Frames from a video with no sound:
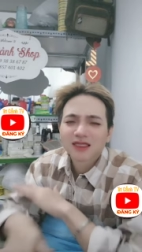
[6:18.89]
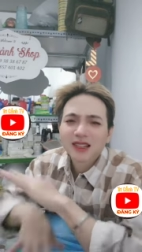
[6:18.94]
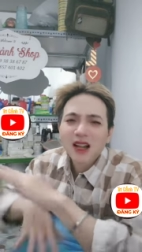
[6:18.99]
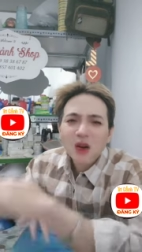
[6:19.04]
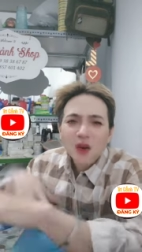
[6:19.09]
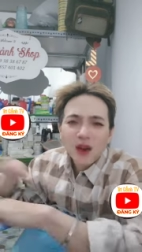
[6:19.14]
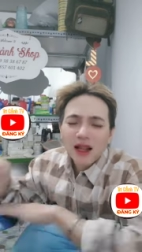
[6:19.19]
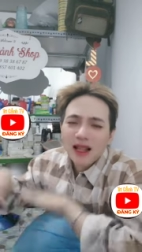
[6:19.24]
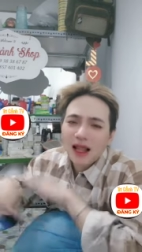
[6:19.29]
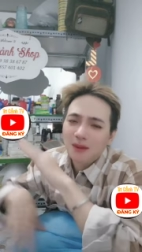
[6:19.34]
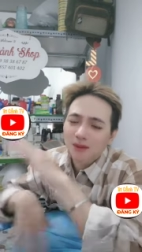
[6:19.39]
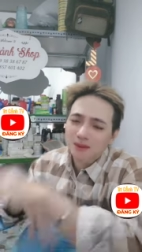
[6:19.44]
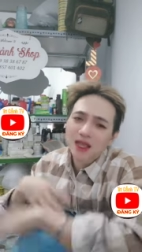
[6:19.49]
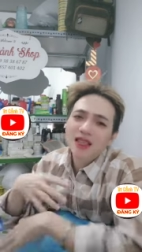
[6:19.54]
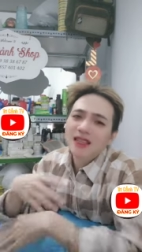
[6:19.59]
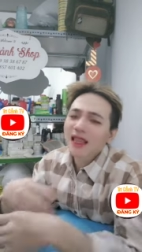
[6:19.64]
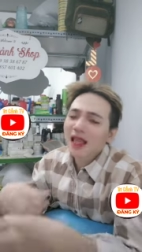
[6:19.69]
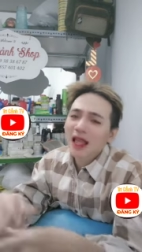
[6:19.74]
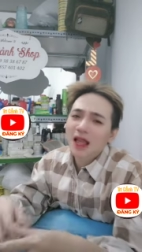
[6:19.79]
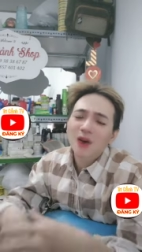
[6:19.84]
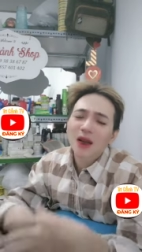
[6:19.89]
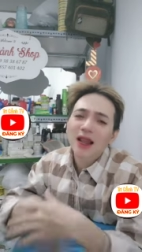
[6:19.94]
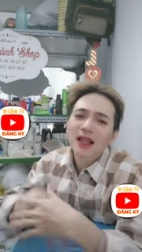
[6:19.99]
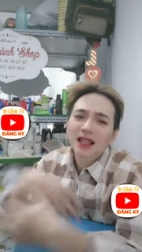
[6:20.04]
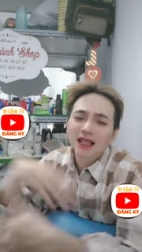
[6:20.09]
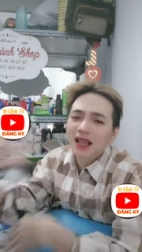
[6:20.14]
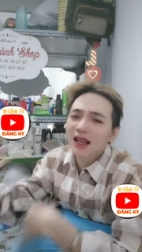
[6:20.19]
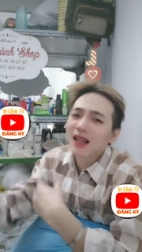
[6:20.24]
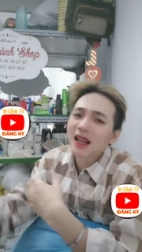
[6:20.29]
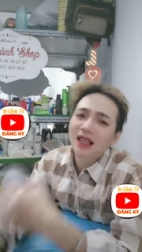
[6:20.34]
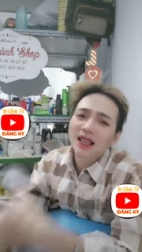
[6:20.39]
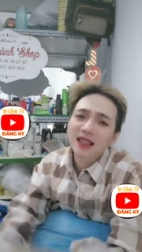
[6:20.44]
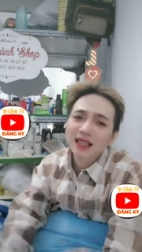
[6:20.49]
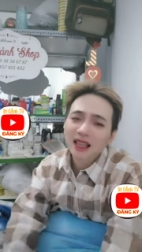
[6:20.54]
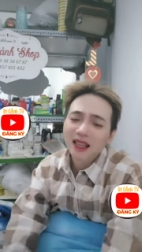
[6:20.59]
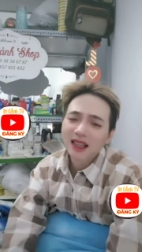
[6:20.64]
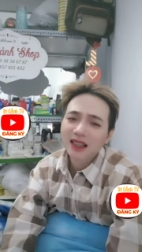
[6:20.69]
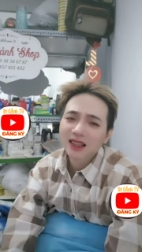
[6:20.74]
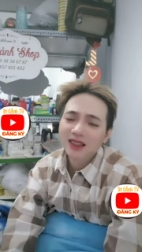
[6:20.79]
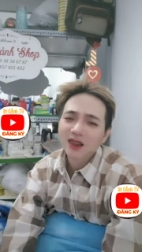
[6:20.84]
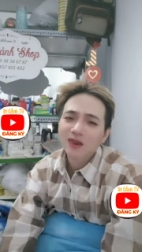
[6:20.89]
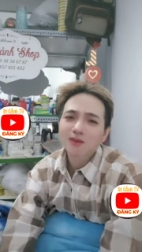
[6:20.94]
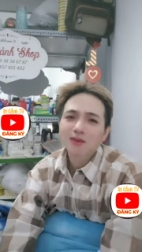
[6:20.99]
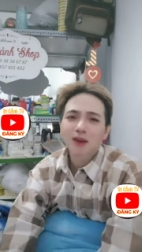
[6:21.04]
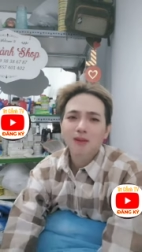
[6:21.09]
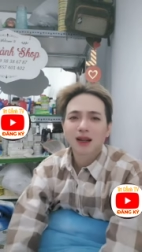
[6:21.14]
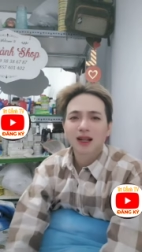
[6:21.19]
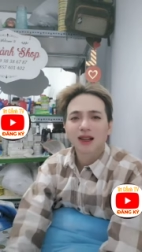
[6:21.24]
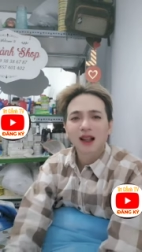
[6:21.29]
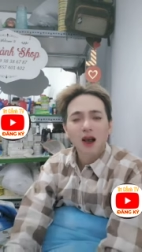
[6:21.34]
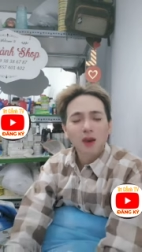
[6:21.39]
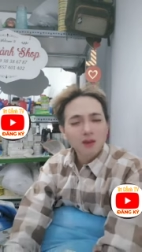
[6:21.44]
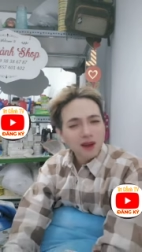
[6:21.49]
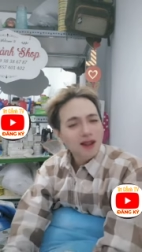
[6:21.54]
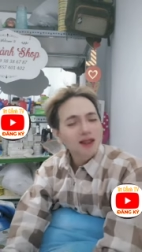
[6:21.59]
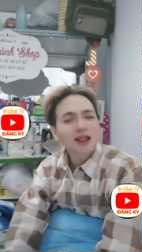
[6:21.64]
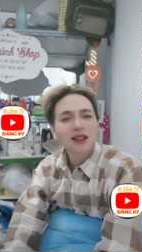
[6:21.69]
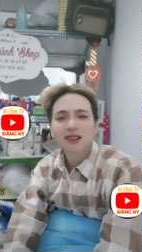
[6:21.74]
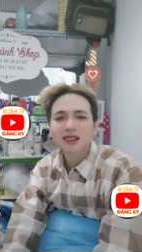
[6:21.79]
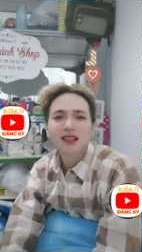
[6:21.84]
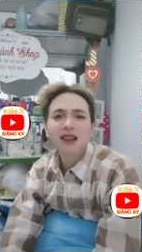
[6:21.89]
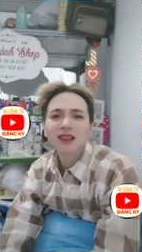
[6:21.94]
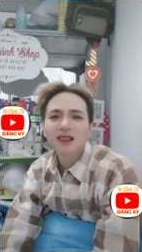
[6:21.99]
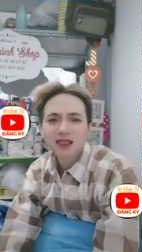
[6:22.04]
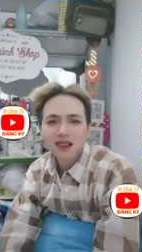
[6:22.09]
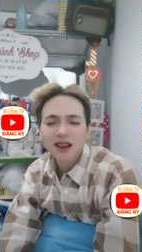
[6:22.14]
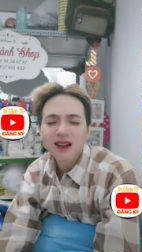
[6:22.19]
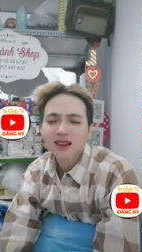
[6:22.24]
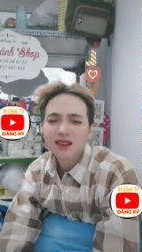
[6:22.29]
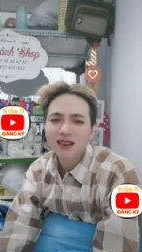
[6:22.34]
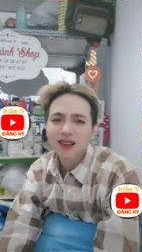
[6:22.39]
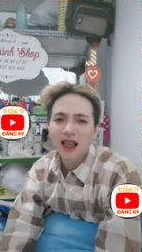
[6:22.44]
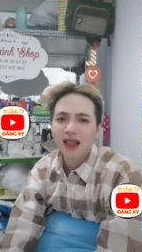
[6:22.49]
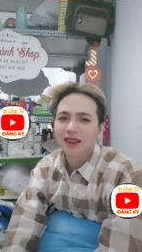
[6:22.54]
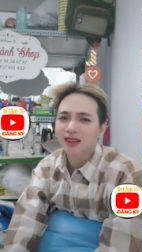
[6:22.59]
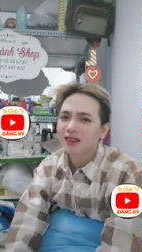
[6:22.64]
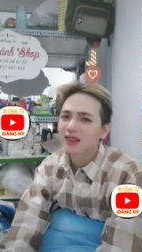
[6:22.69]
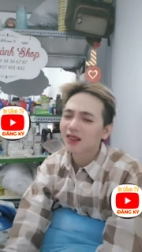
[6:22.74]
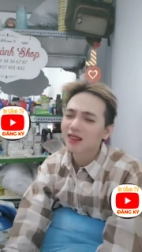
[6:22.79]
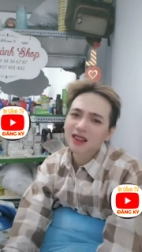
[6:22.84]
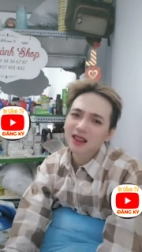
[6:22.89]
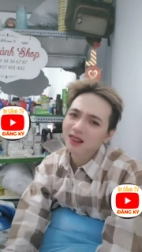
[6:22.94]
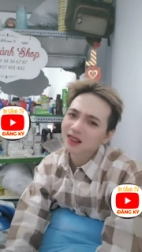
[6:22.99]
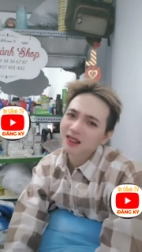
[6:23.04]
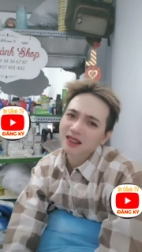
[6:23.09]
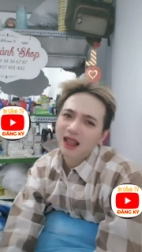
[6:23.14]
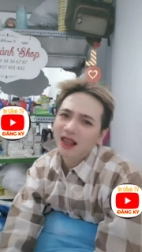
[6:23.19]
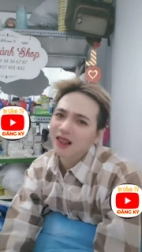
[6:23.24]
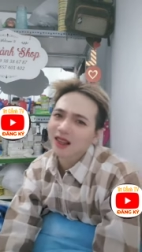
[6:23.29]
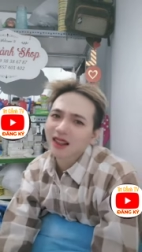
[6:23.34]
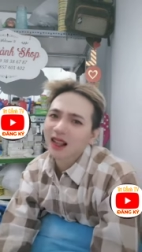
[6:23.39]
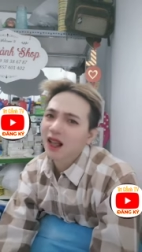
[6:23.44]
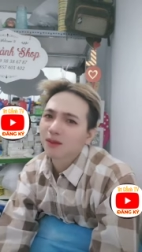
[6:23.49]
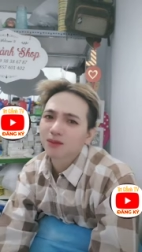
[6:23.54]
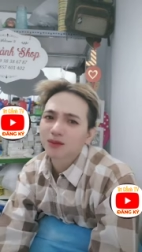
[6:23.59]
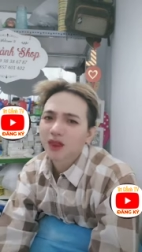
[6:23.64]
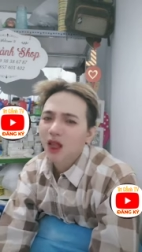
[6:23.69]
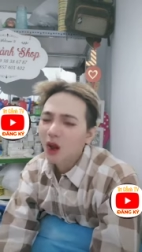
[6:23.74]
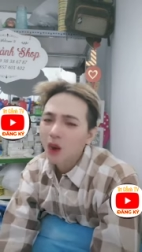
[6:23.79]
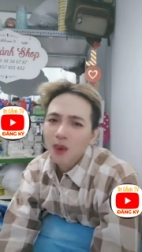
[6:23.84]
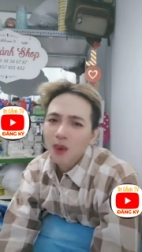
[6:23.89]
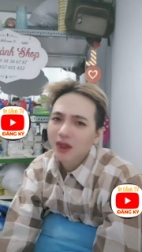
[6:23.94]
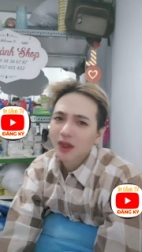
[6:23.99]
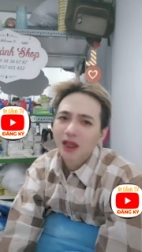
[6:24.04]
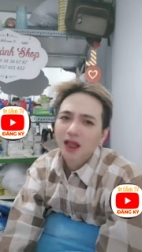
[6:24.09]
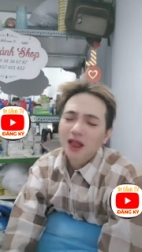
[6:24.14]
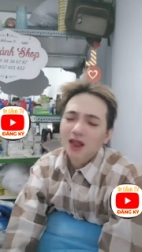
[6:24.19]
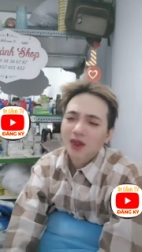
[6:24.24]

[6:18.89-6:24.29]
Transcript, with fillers: đối lập với nhau hay là thế này thế kia nhưng mà mình không có nên chơi dơ như vậy chơi dơ như vậy làm thôi